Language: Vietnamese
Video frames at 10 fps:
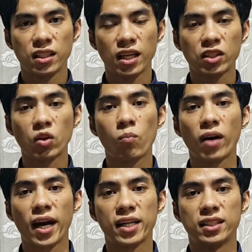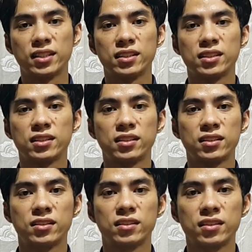nâng nôm lợn
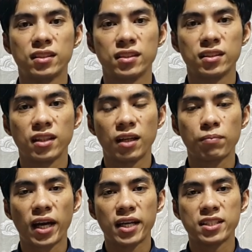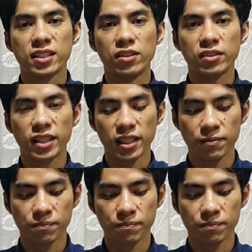nâng play chớ ok